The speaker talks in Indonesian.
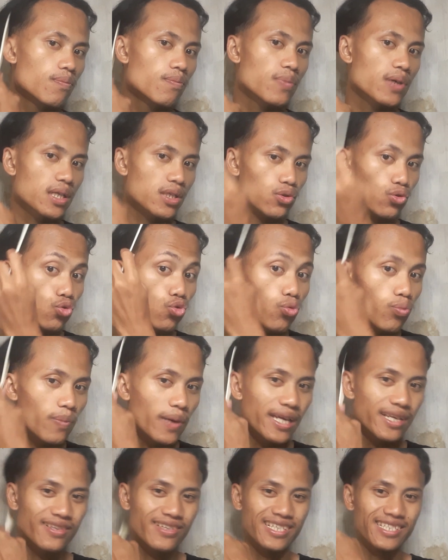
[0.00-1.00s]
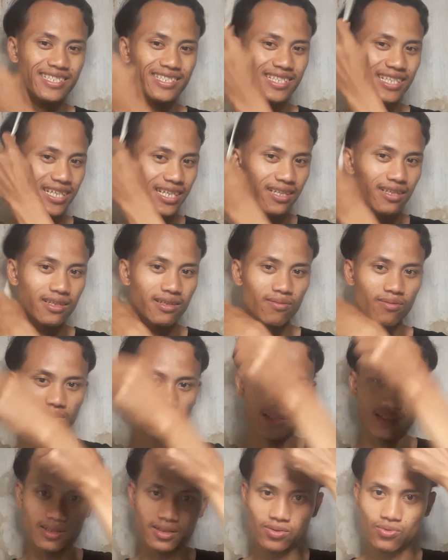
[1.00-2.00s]
per youtube lah iya
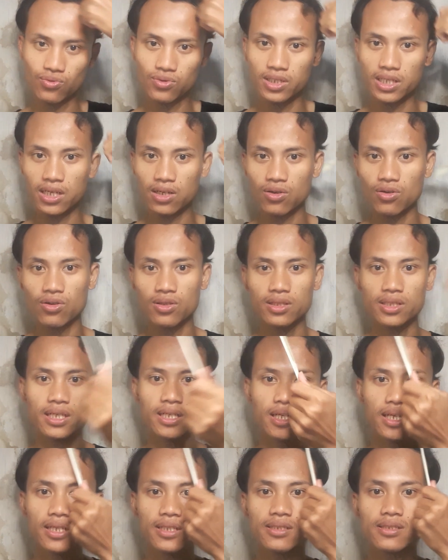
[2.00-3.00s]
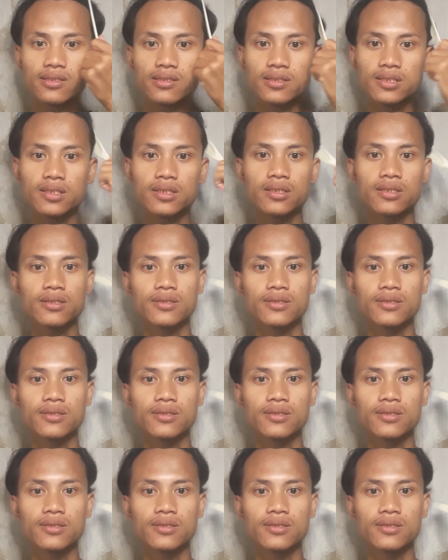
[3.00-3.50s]
eh, dunia konten guys